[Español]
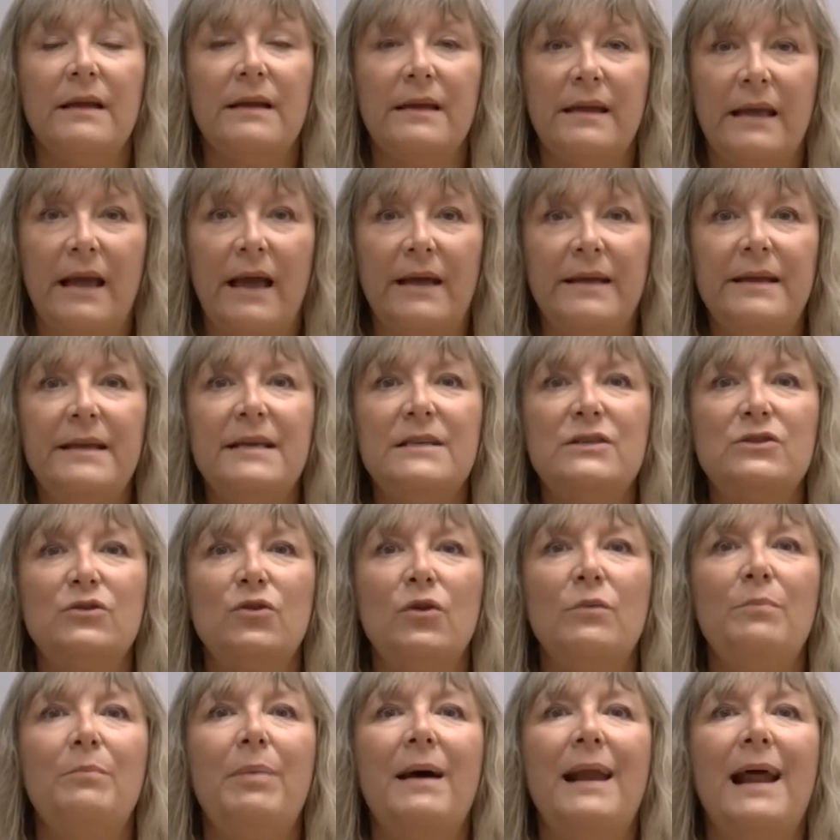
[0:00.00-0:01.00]
que ahí
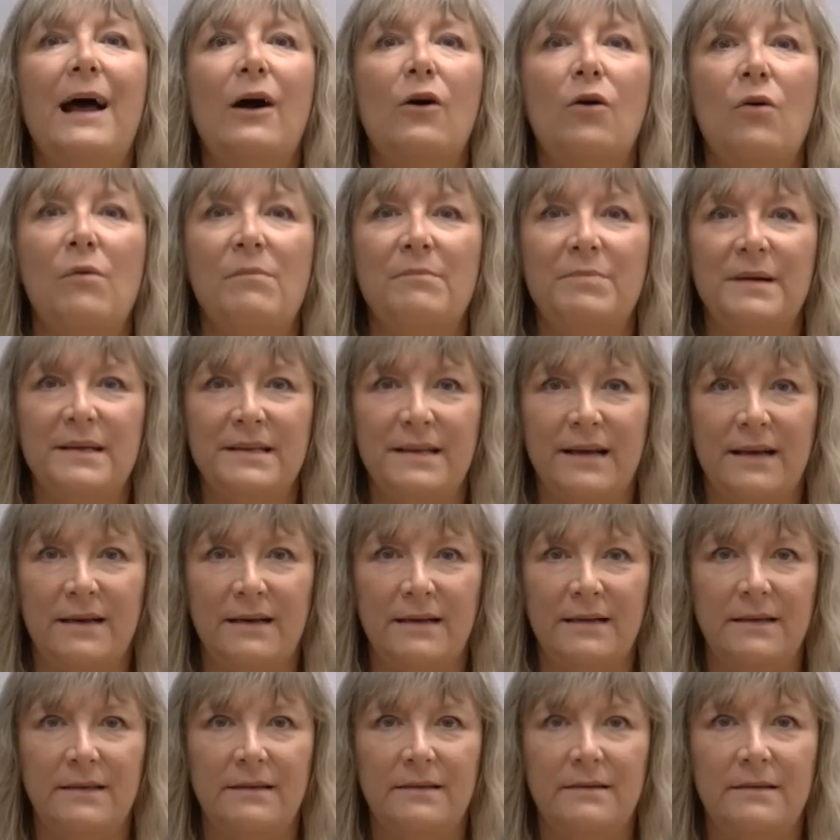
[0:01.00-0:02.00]
estoy para
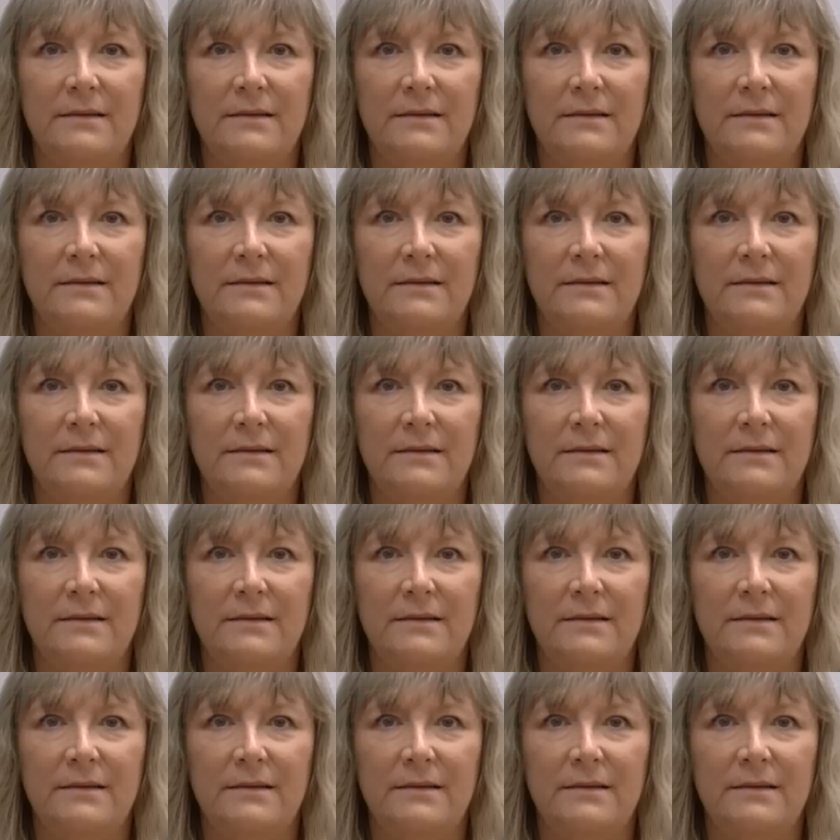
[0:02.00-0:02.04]
acompañarle,